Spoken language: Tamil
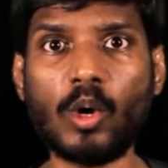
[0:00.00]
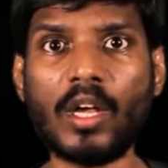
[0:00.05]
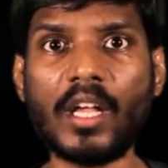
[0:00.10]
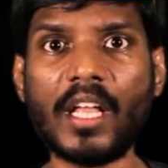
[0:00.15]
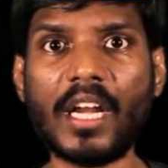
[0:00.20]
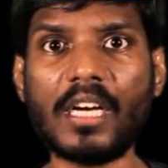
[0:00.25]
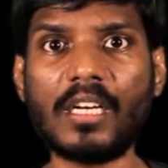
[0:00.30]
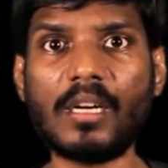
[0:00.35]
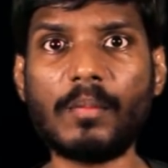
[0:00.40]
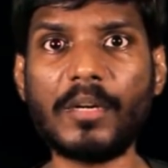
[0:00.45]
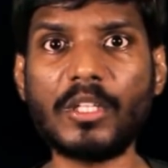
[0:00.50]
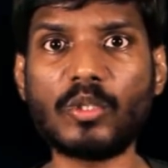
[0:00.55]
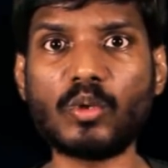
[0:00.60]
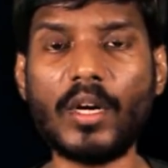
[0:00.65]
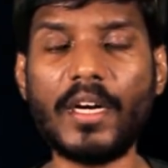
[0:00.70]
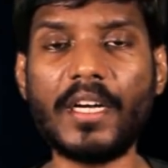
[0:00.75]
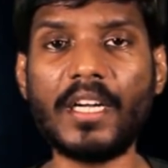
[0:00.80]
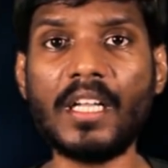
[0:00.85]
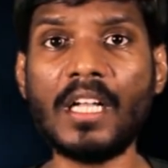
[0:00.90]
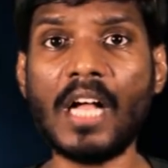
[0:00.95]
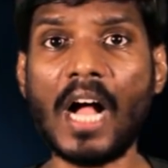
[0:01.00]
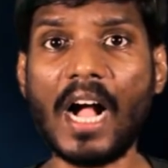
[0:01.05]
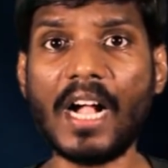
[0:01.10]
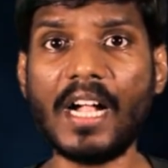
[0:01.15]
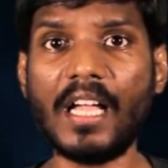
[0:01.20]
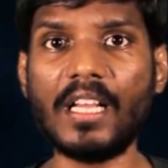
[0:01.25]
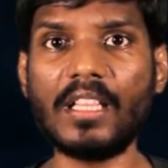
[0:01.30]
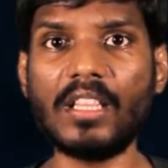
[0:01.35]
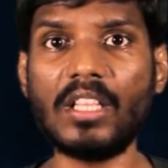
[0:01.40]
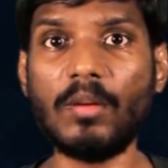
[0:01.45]
கொடுக்கிறேன்னு அப்படி சொல்லிட்டு
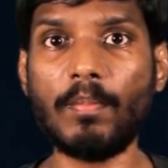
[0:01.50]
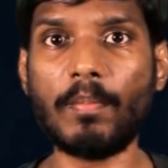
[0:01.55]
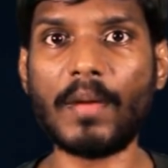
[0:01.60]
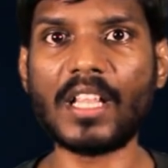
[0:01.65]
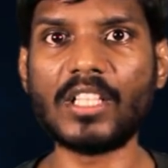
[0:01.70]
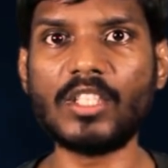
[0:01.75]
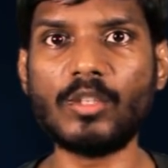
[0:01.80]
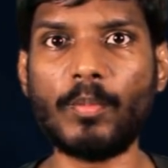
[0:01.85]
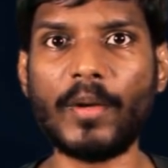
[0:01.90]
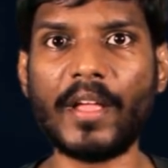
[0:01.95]
அங்கிருந்து மறைஞ்சு